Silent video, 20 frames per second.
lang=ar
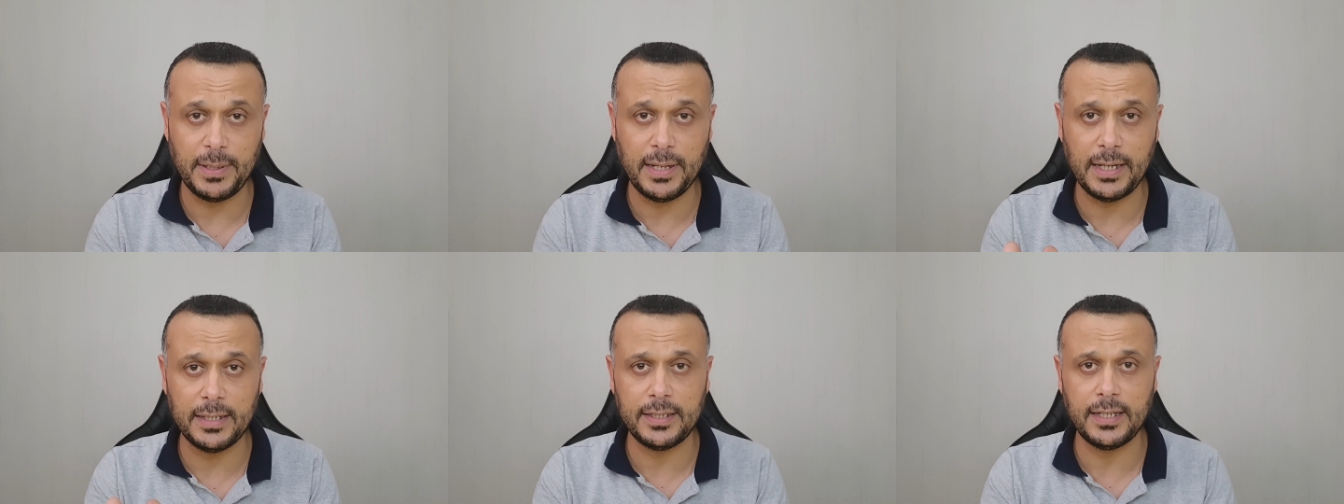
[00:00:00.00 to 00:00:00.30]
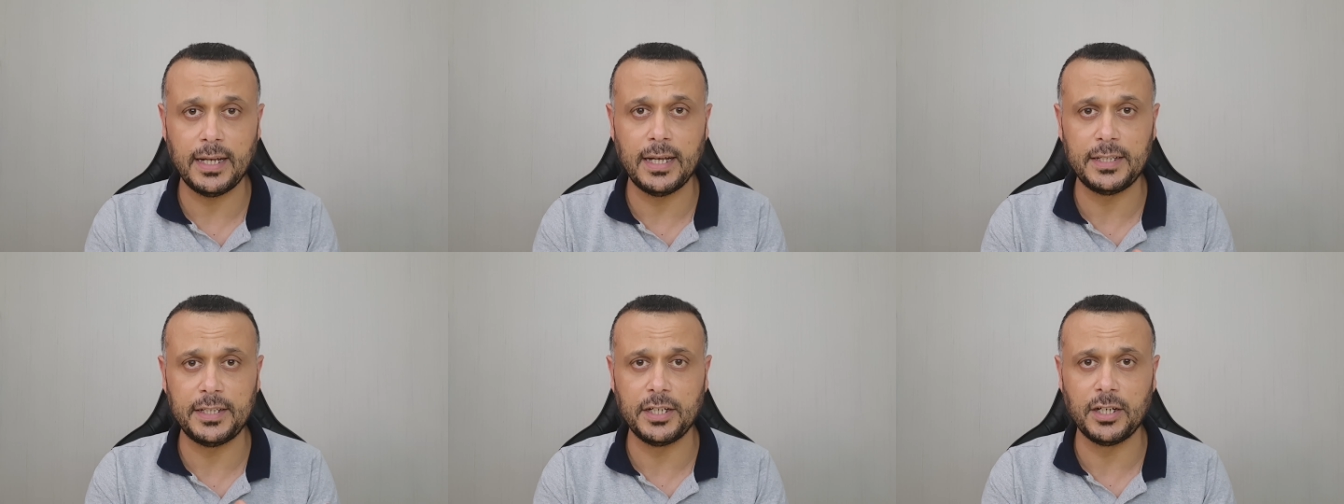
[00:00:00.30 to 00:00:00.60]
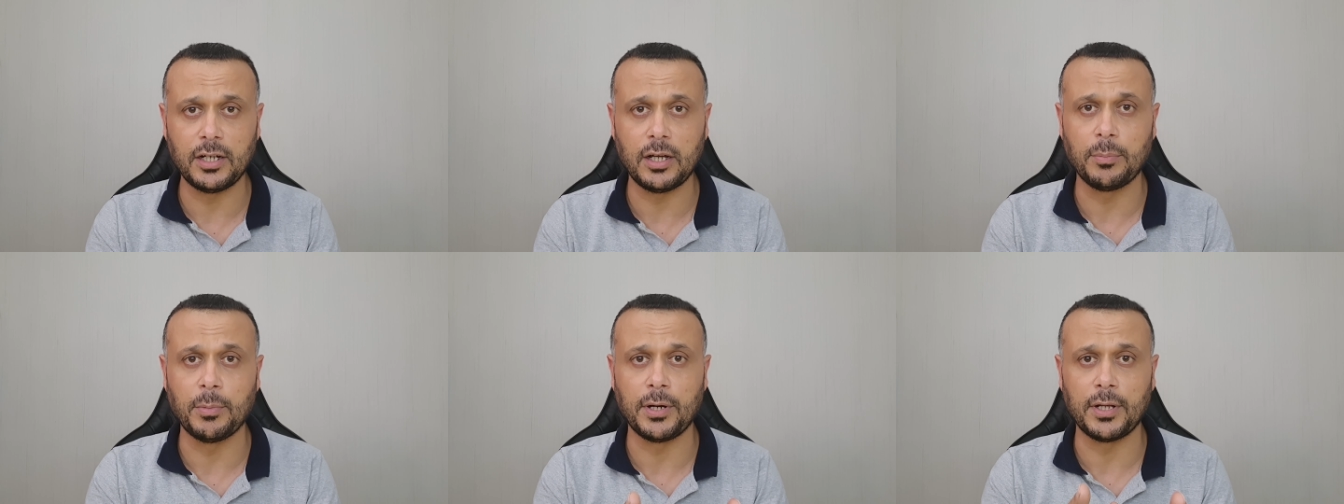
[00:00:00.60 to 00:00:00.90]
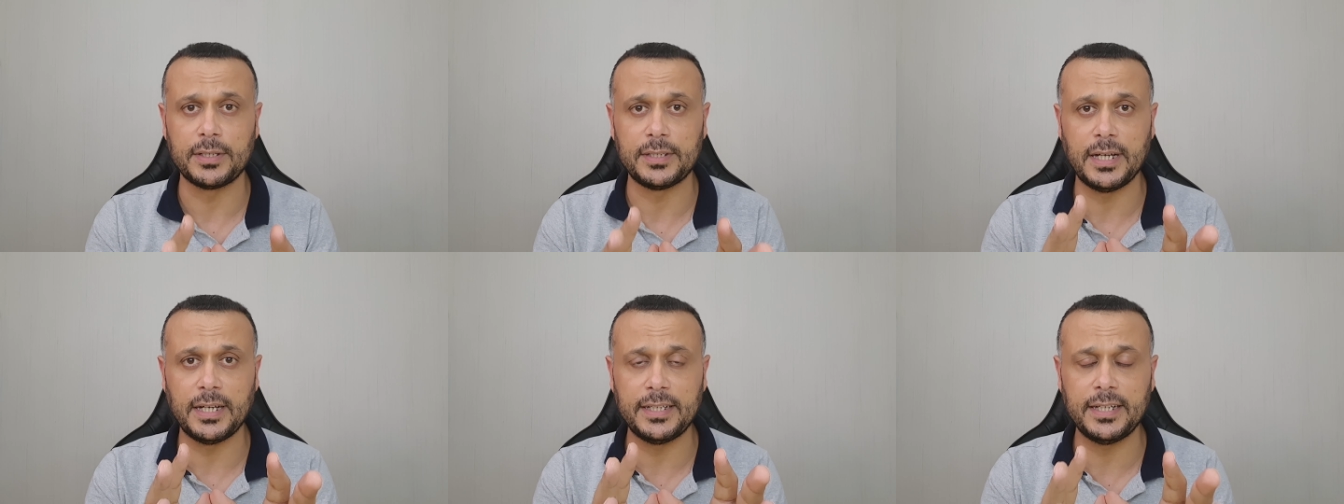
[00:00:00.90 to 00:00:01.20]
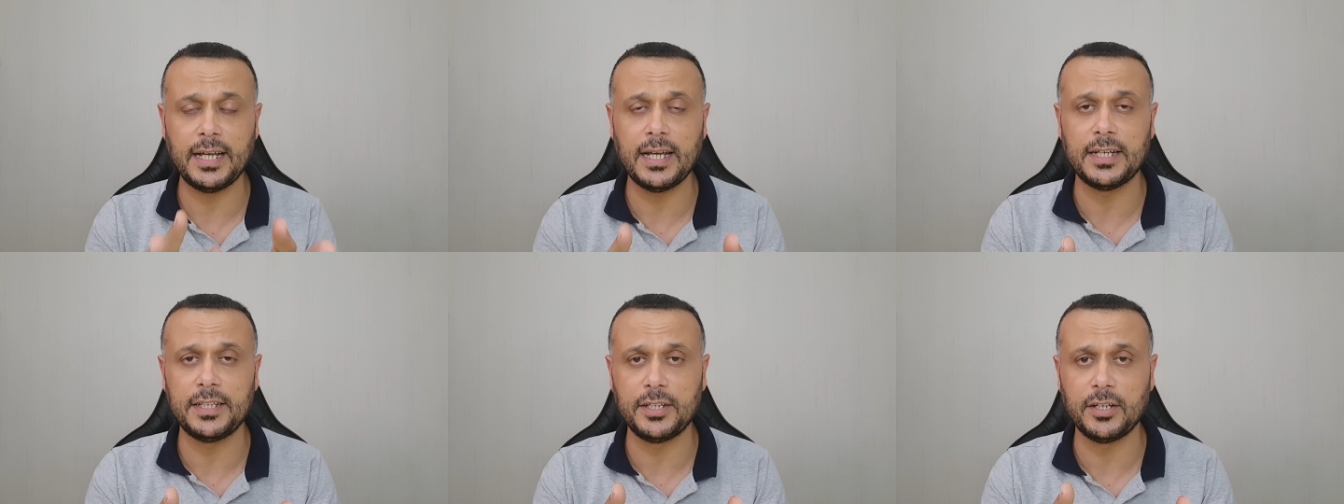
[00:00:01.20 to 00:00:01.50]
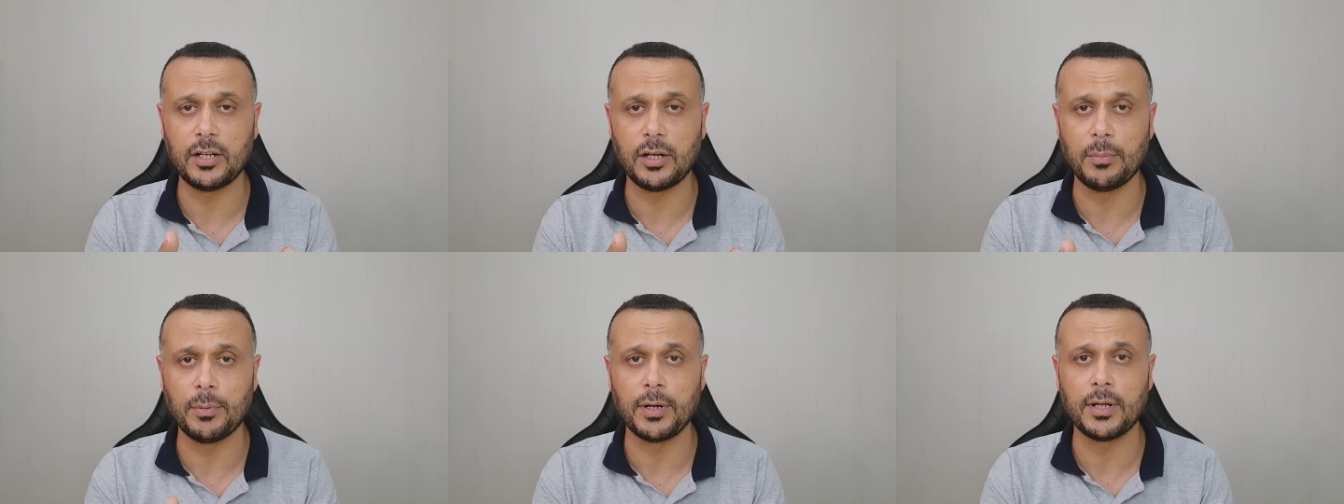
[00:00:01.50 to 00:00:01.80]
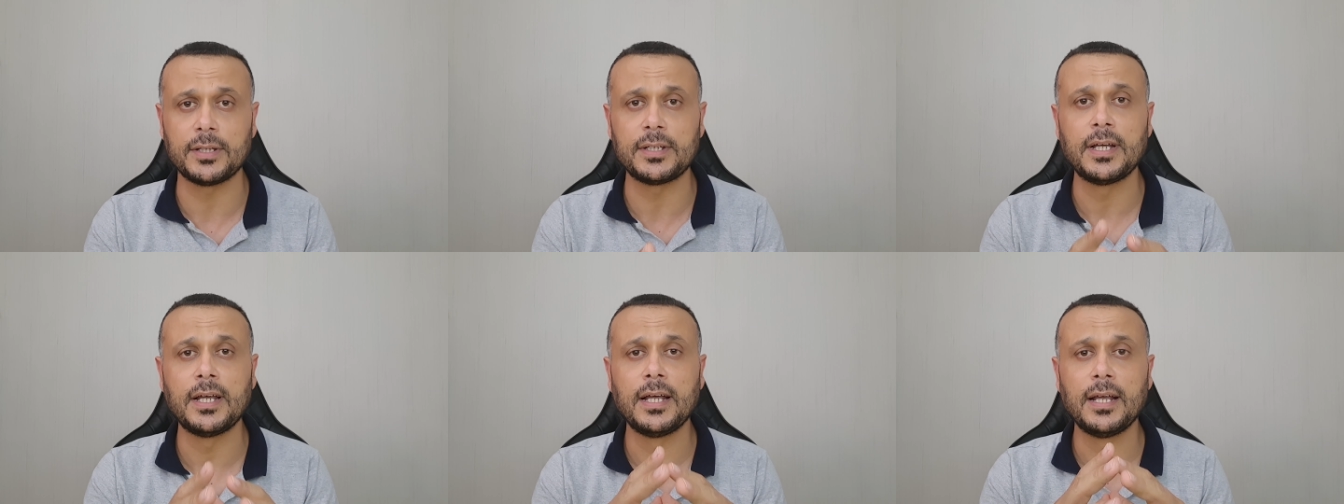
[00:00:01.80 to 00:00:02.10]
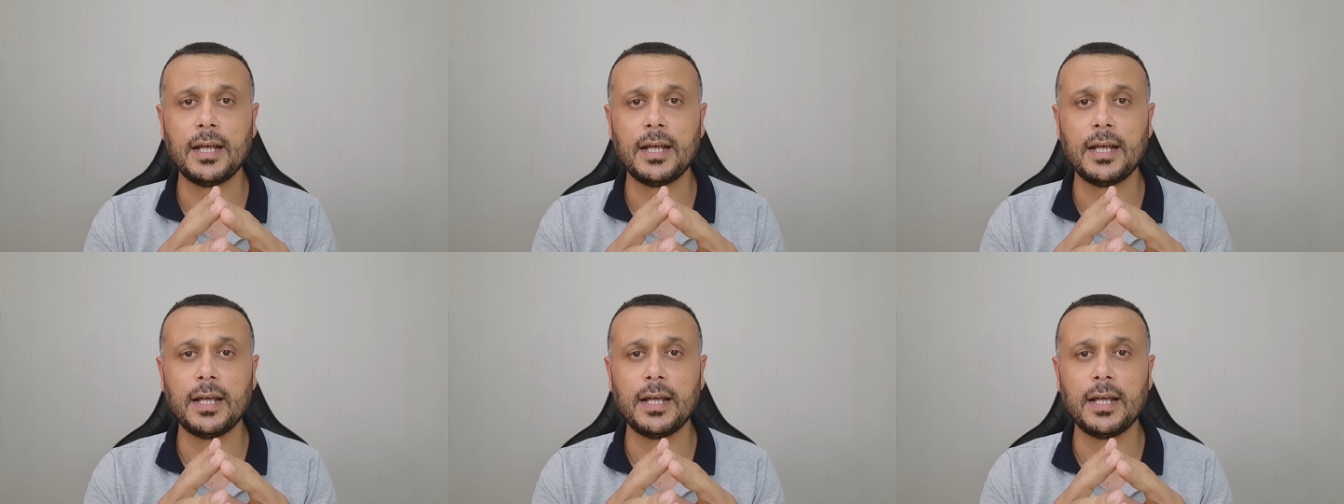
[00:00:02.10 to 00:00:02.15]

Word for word: لاداء هذه الكاميرات اداء هذه الكاميرات